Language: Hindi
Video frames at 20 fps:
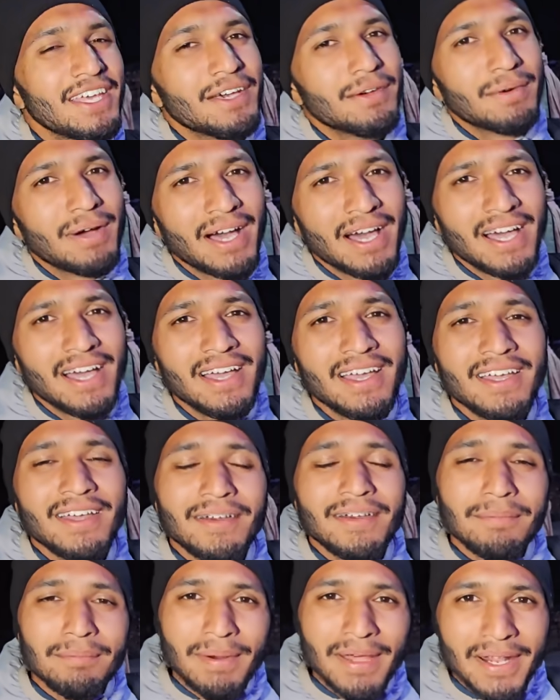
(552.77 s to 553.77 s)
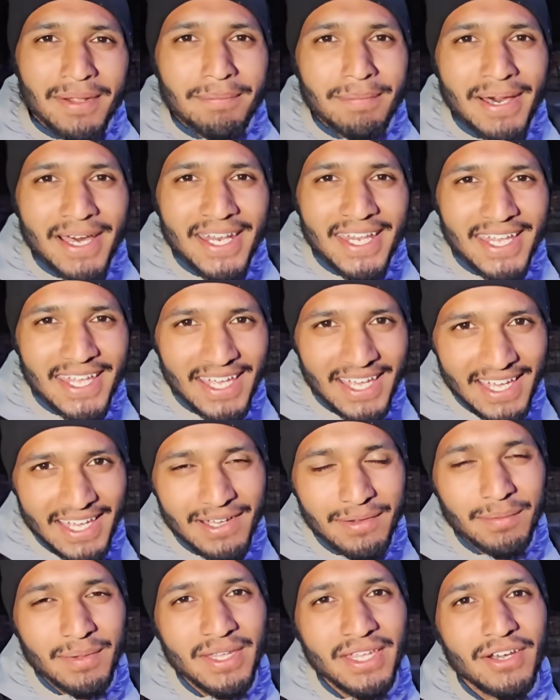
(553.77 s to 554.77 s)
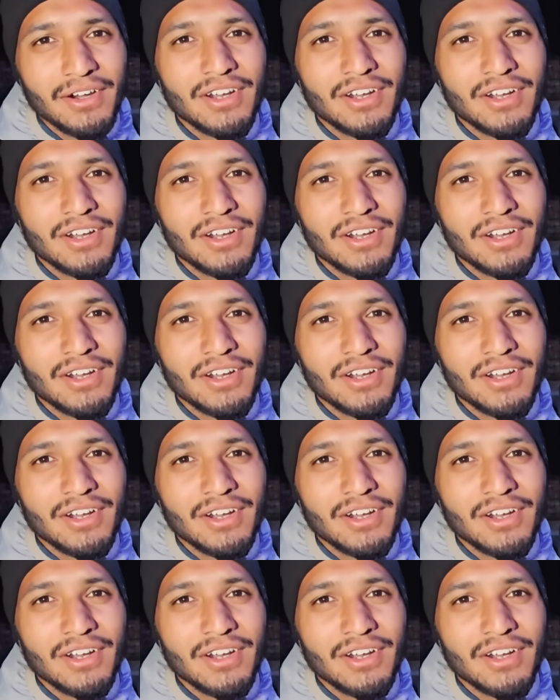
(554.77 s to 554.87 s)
वहाँ बर्फबारी है अभी